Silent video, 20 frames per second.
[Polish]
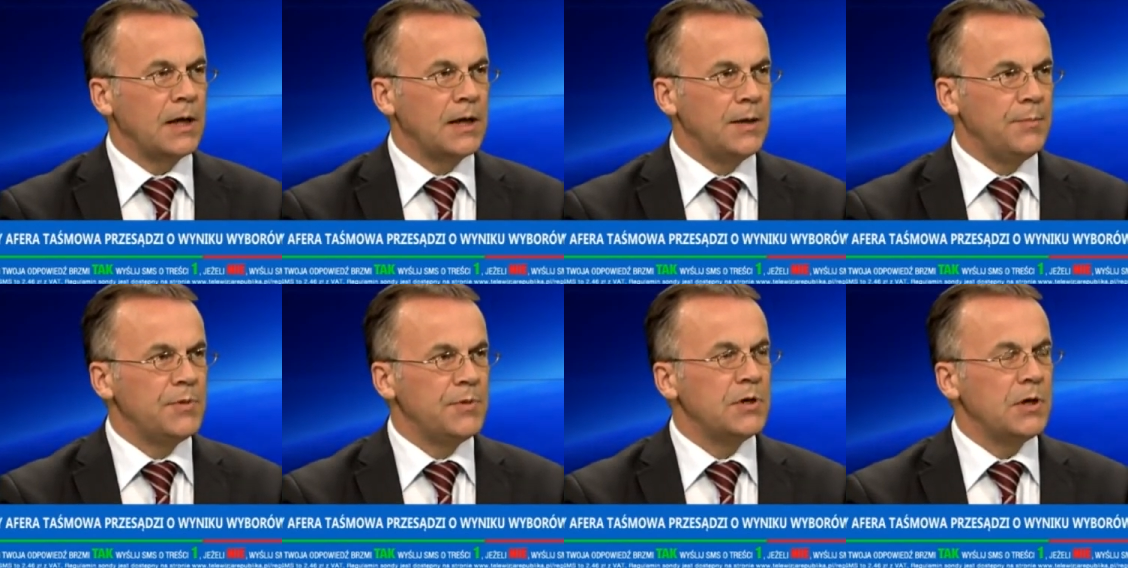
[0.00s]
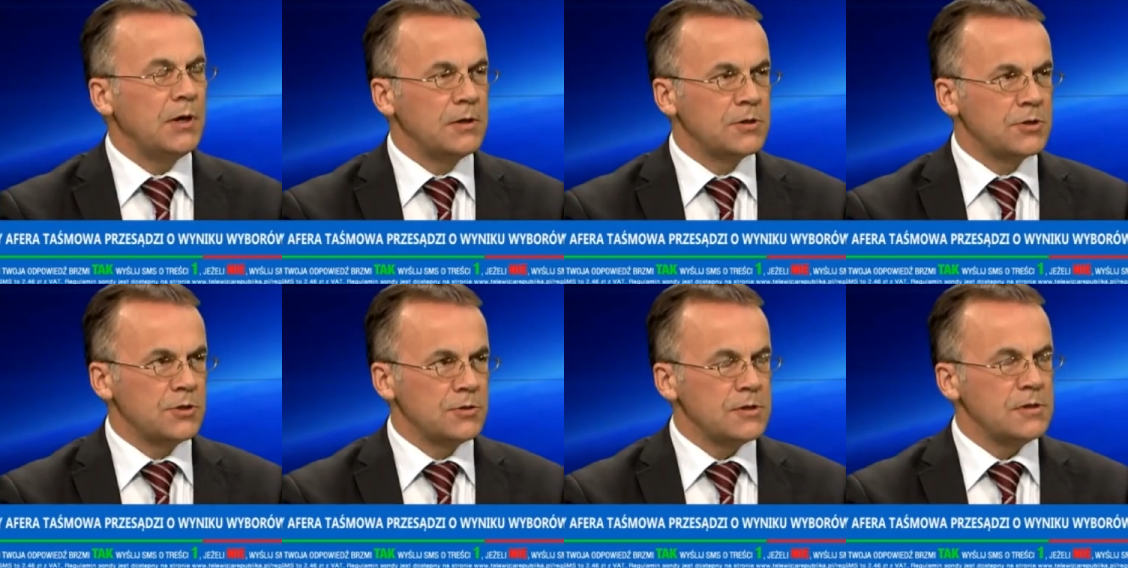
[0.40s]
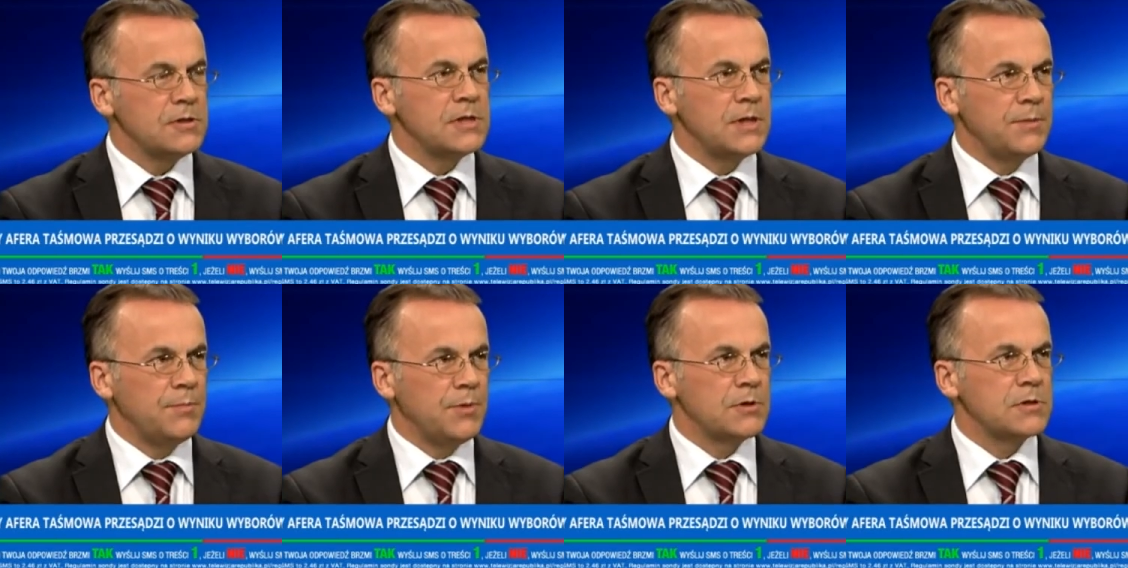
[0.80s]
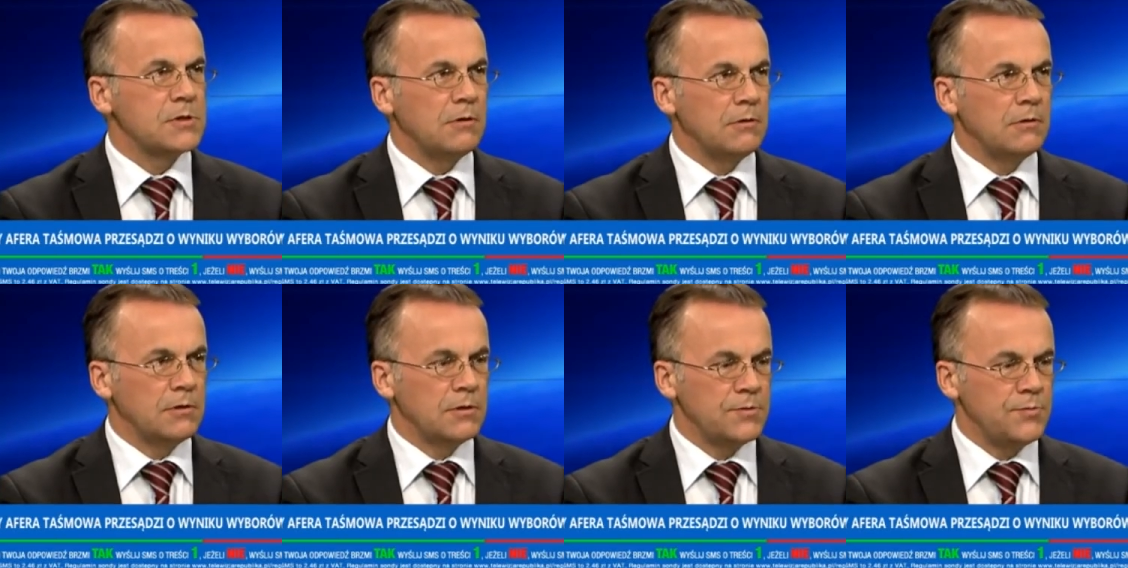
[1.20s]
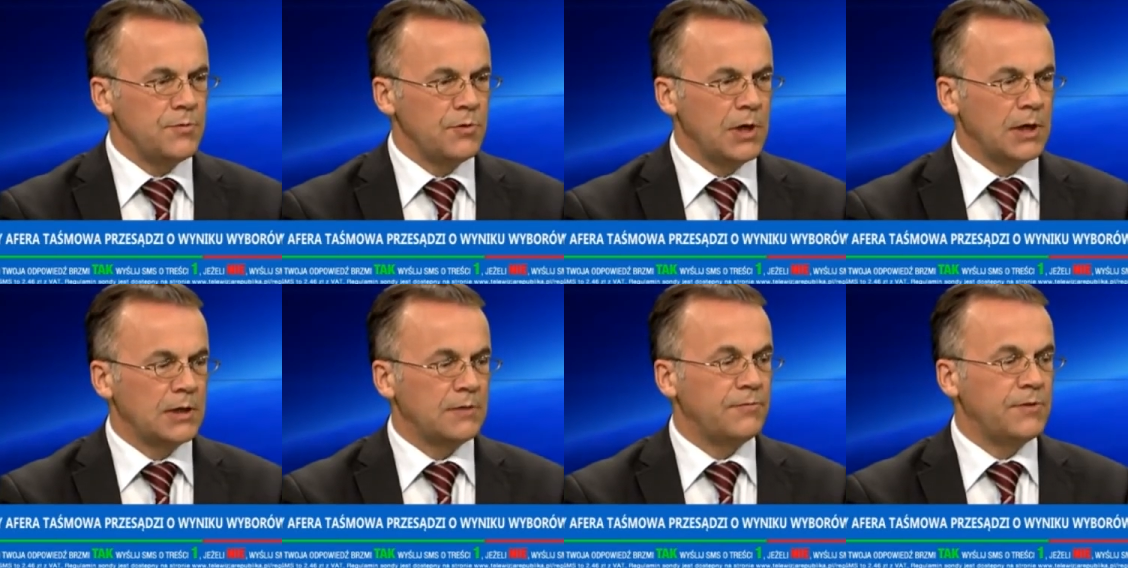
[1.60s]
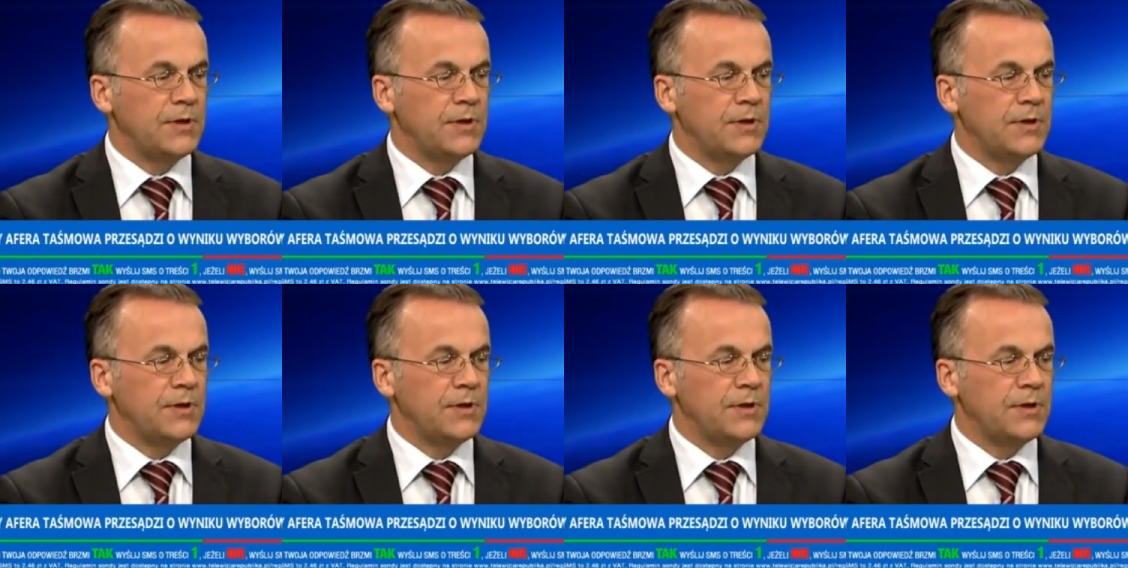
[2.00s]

ekipy rządzącej Polską od 8 lat,